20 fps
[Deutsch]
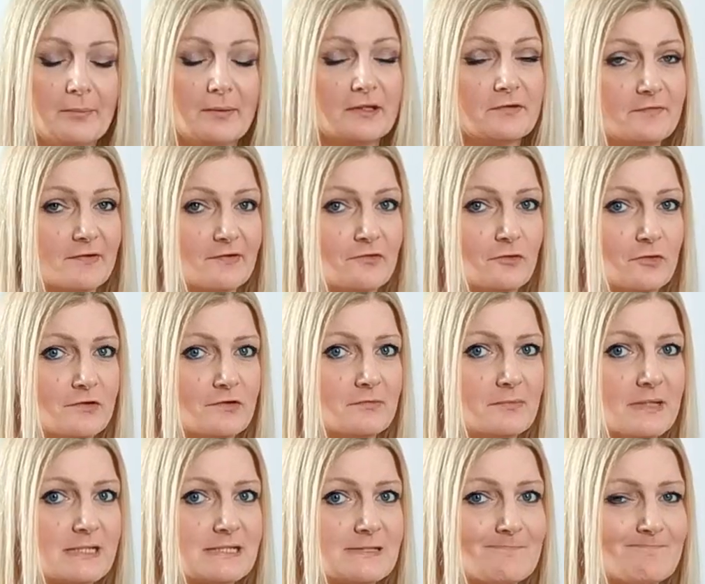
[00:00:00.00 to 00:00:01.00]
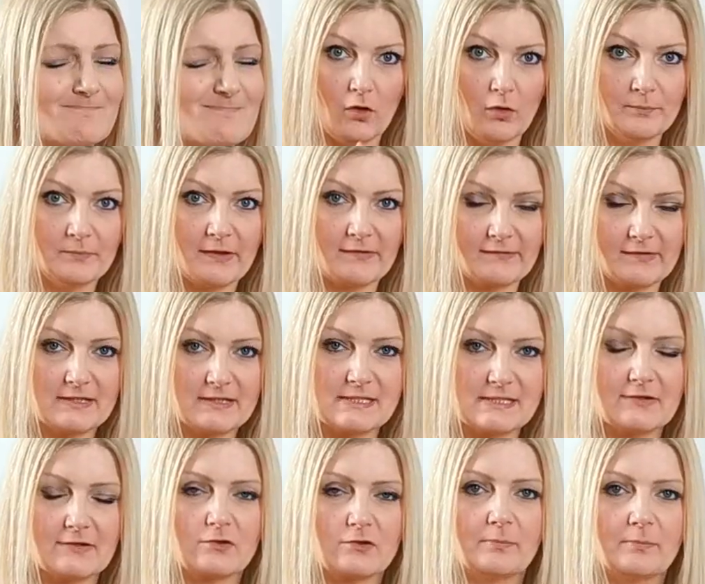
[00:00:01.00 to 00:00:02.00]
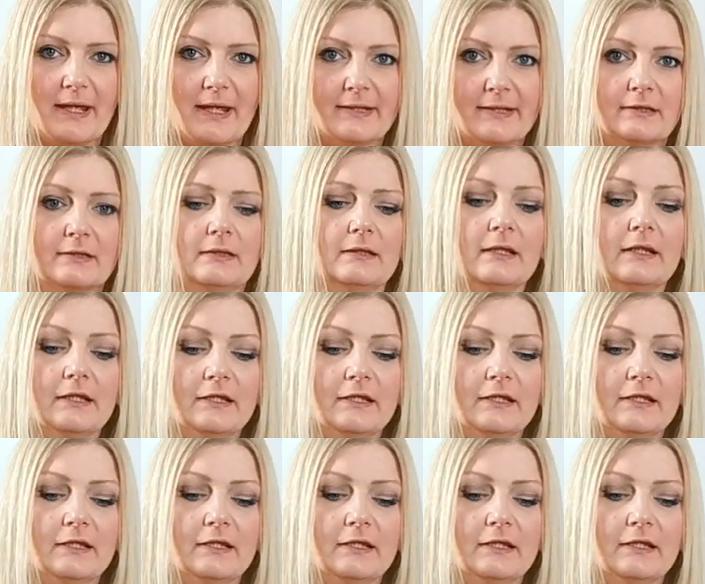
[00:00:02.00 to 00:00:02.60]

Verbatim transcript: Aber ich werde es trotzdem essen. Um das Ganze jetzt zu beenden,